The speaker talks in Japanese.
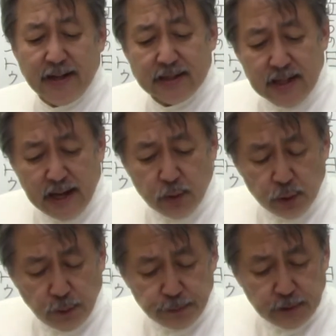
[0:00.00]
さあ、
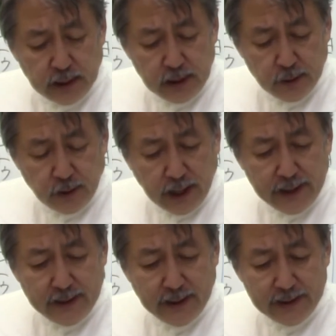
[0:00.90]
この二人の
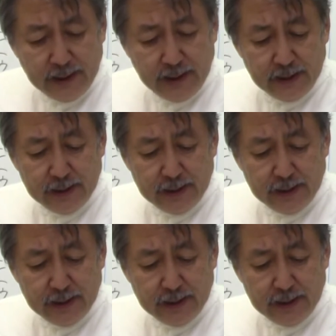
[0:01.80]
間に